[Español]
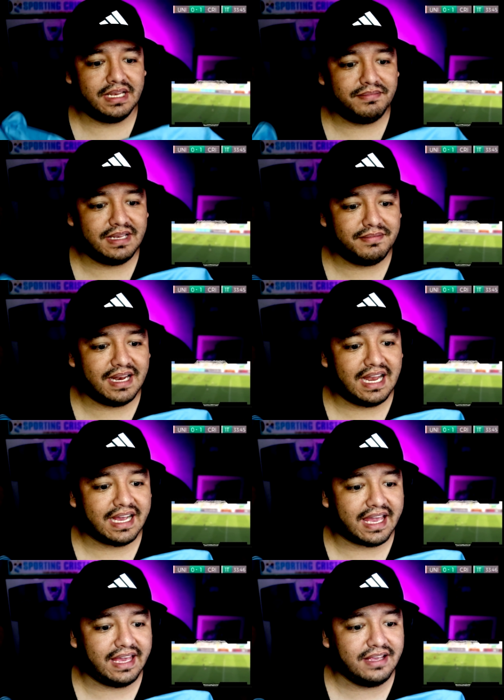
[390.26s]
mira, mira las
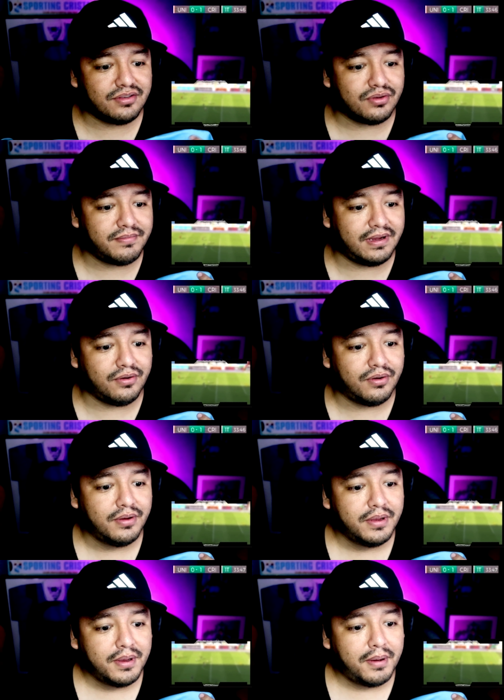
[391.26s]
que hizo, hermano.
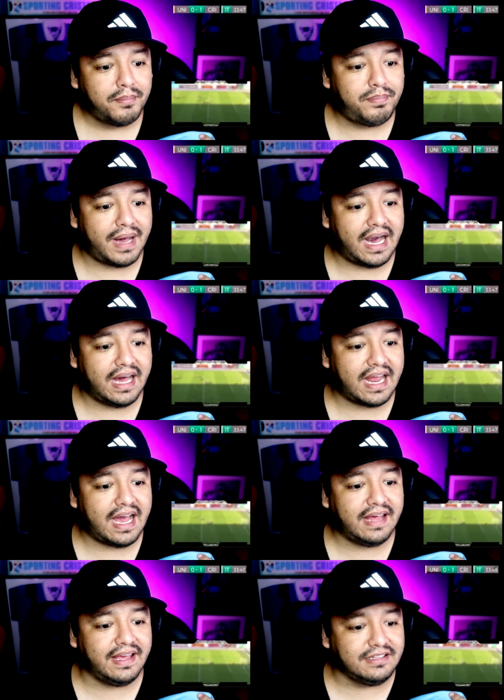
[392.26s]
Para
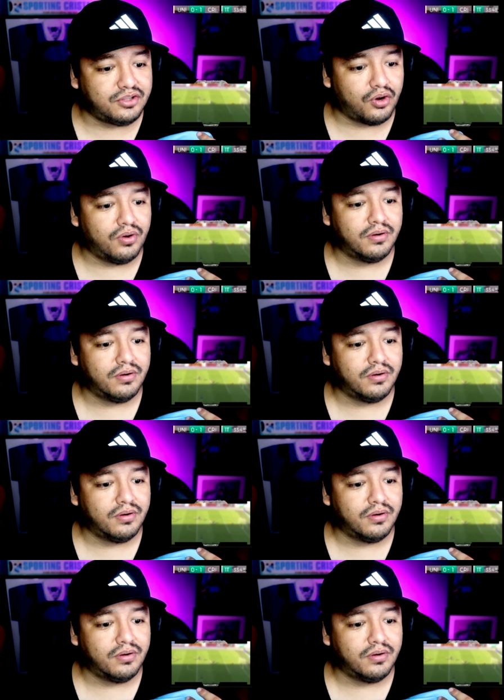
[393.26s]
adentro.